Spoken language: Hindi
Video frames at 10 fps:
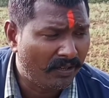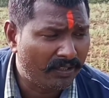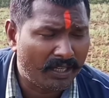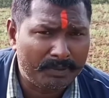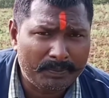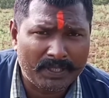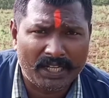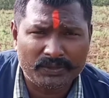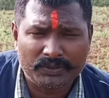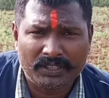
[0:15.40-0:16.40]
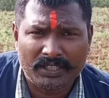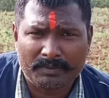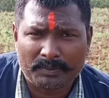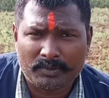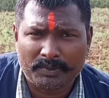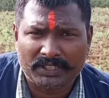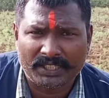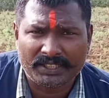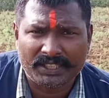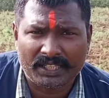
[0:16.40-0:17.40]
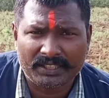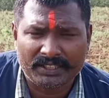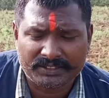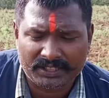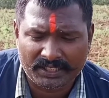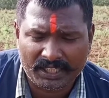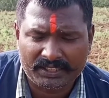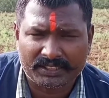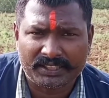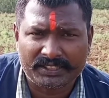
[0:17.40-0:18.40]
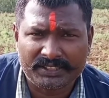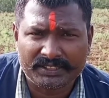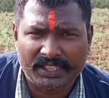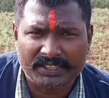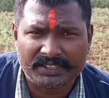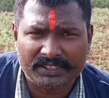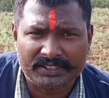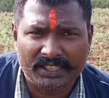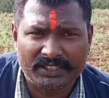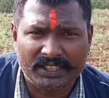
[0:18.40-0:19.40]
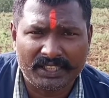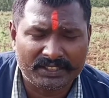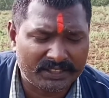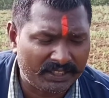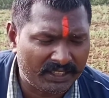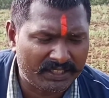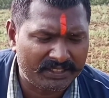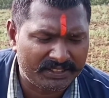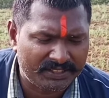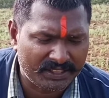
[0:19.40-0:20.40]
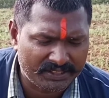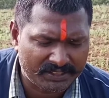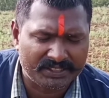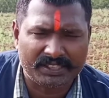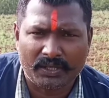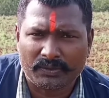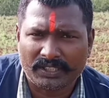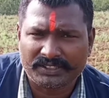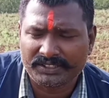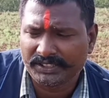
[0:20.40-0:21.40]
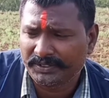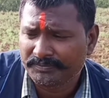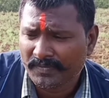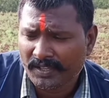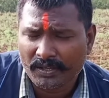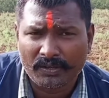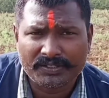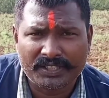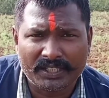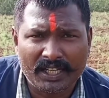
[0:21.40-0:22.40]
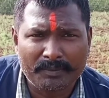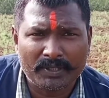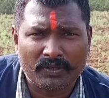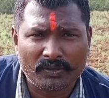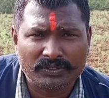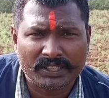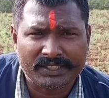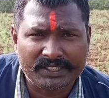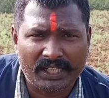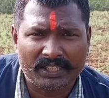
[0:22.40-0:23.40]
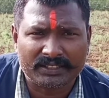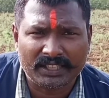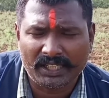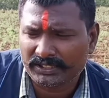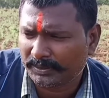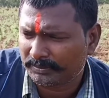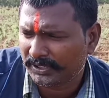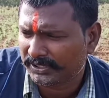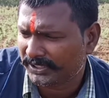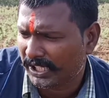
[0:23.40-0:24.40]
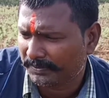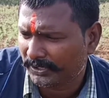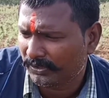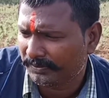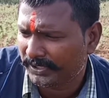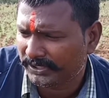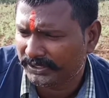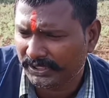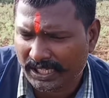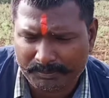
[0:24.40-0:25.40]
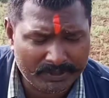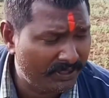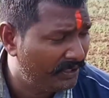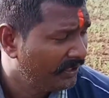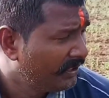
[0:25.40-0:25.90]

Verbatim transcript: और अभी फिलहाल जो है हम आपको बताने जा रहे हैं चन्ना का खेती कैसे किया जाए चन्ना का डिस्टेंस कितना होना चाहिए और चन्ना में कौन सा कीड़ा लगता है तब तक किसान भाइयों आप देखिए यहाँ पे